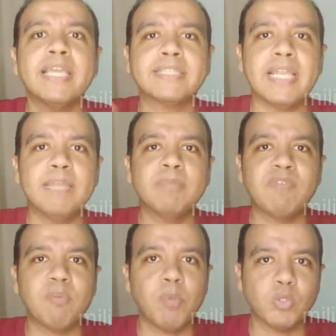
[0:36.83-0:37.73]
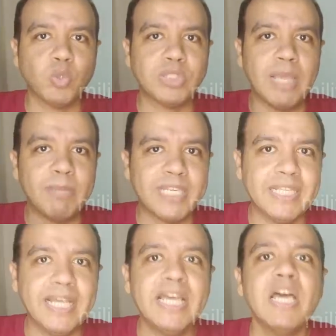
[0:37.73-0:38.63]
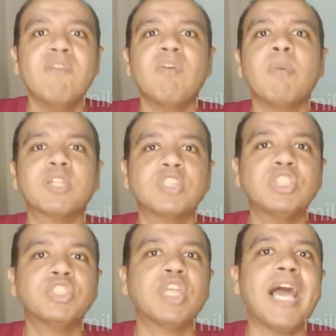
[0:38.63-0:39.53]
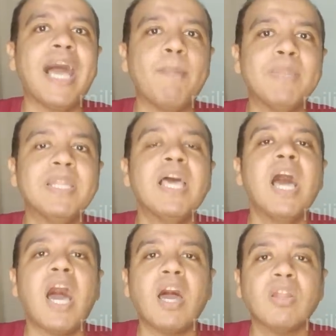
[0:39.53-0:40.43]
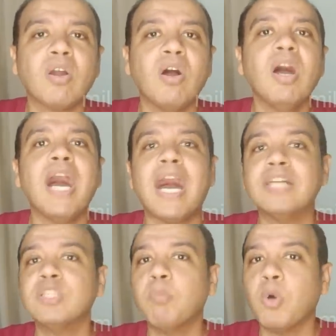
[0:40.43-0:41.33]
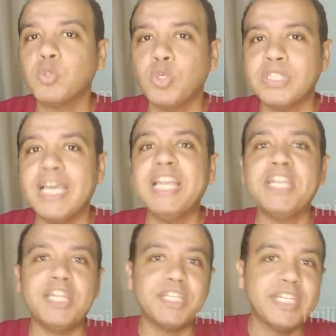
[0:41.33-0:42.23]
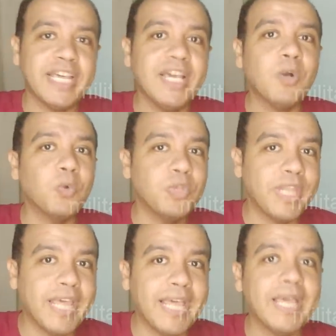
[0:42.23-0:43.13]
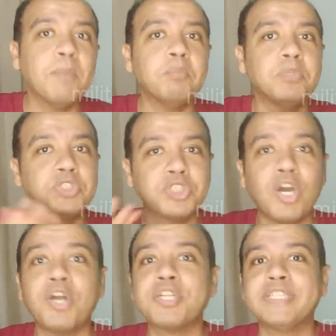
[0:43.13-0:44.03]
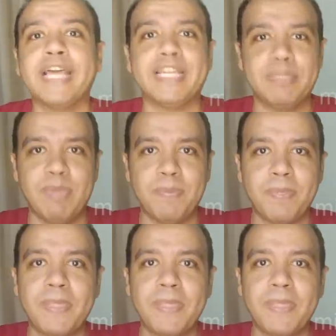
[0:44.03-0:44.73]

اتكلمنا في الموضوع ده قبل كده فما رضيتش أعمل حلقة عن الموضوع ده لأننا قلناه من شهر تقريبا